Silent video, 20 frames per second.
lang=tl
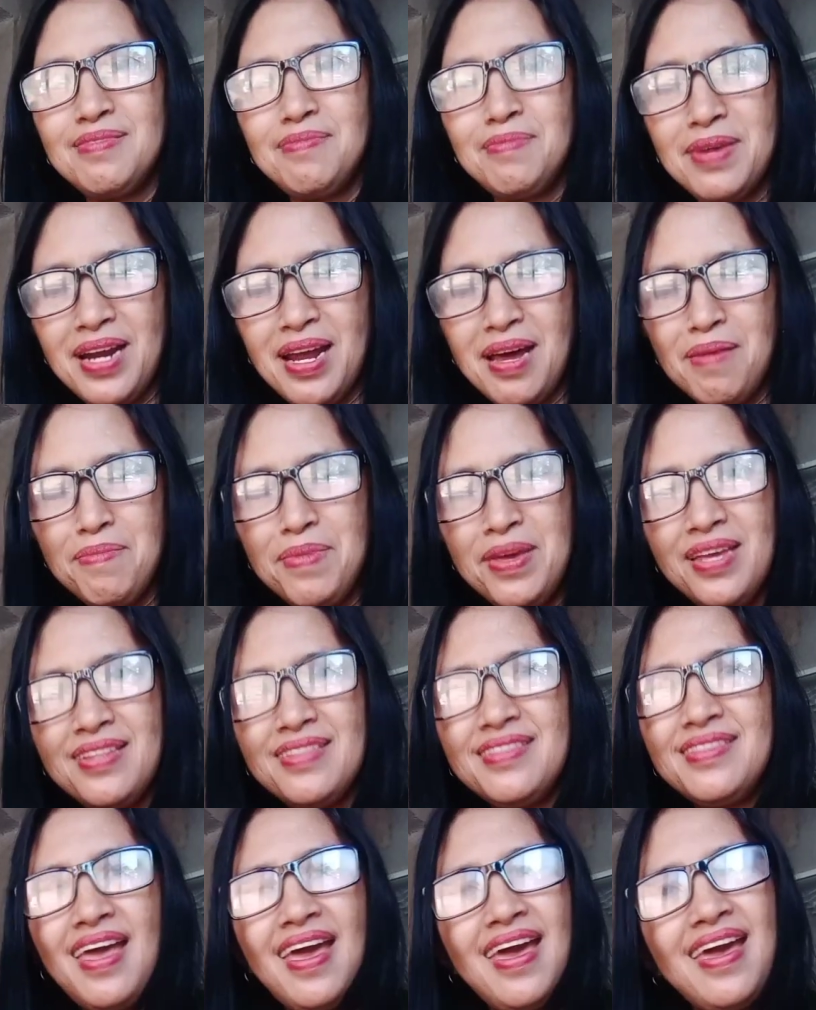Maraming
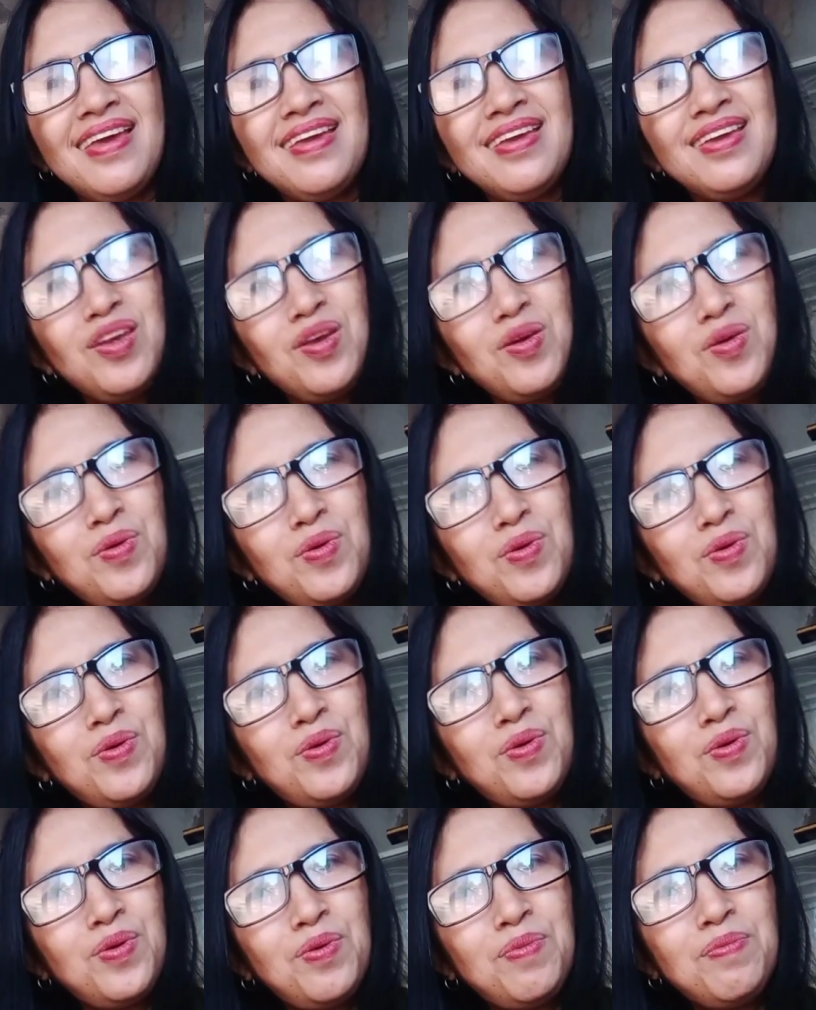thank you
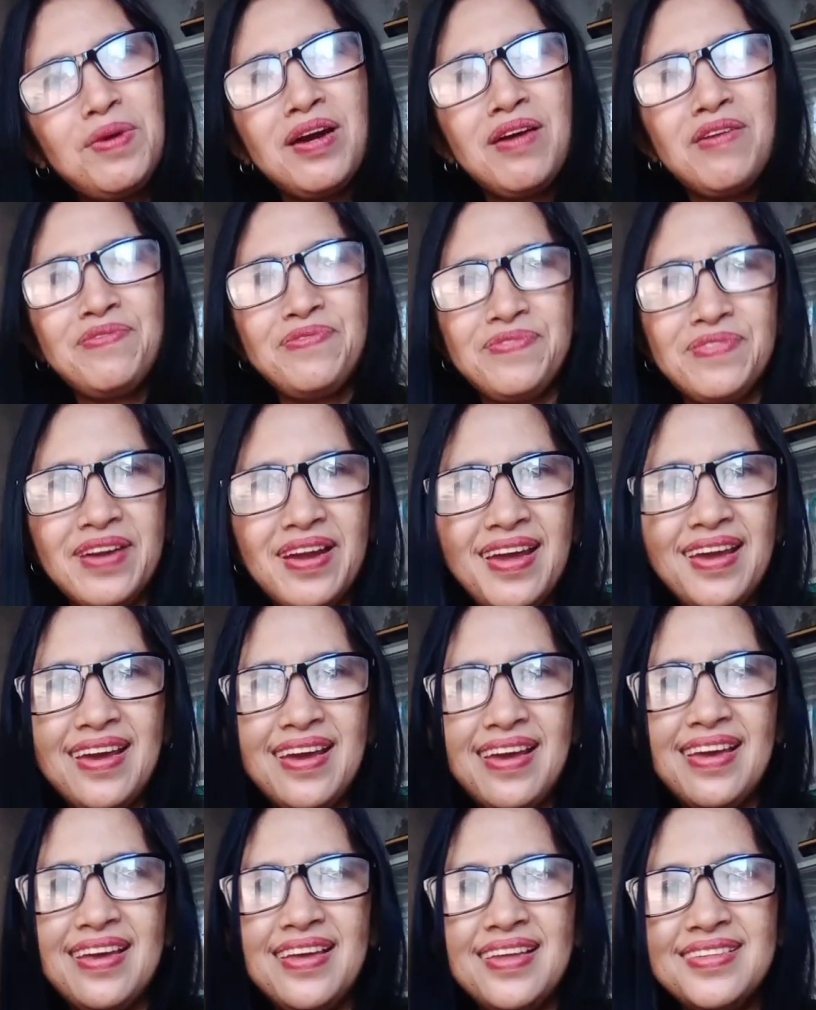mga
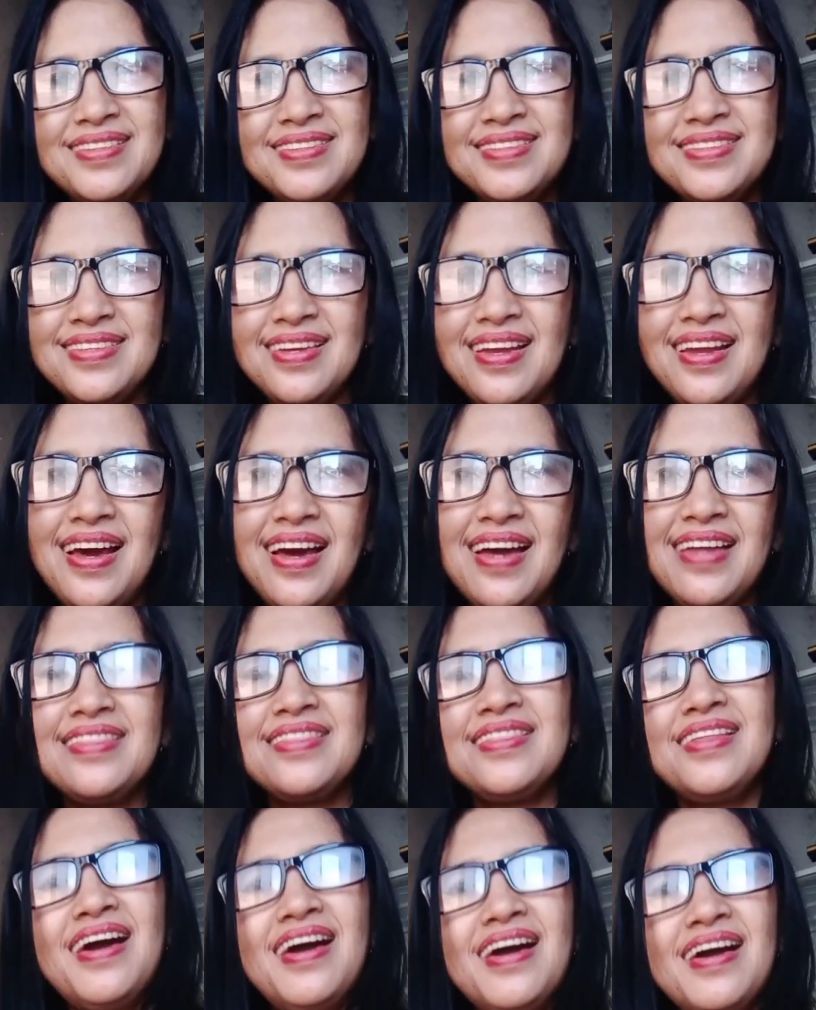friends sa lahat
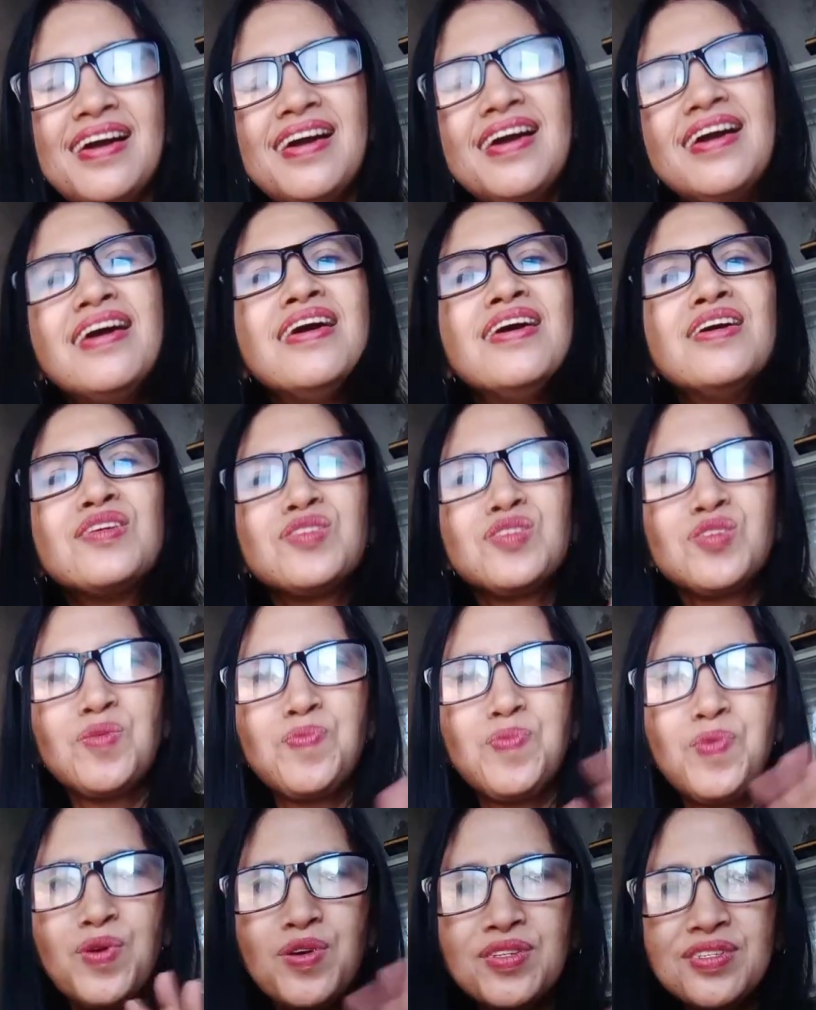ng
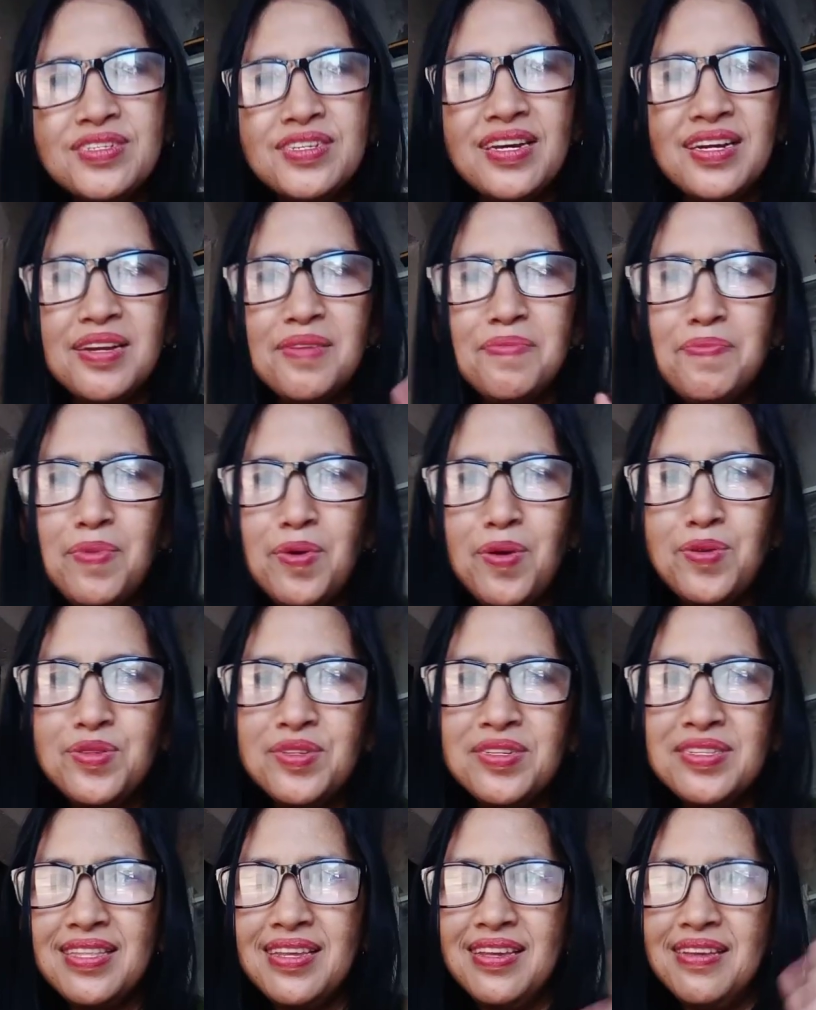support sa
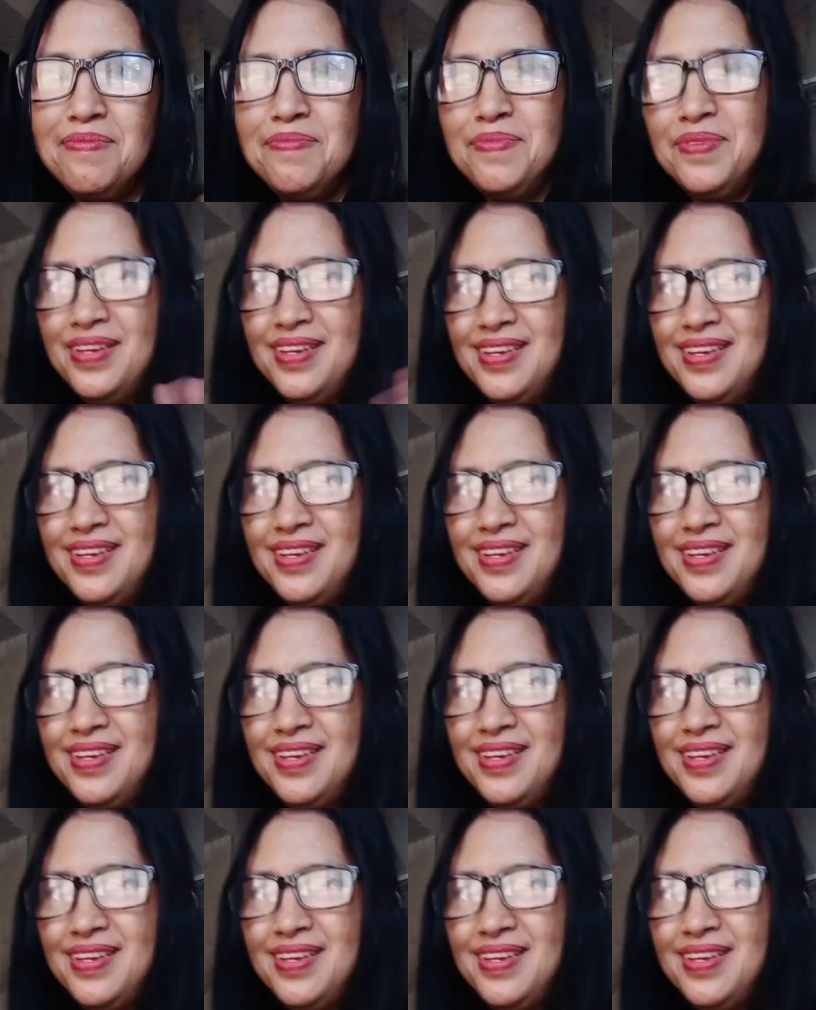Replos TV.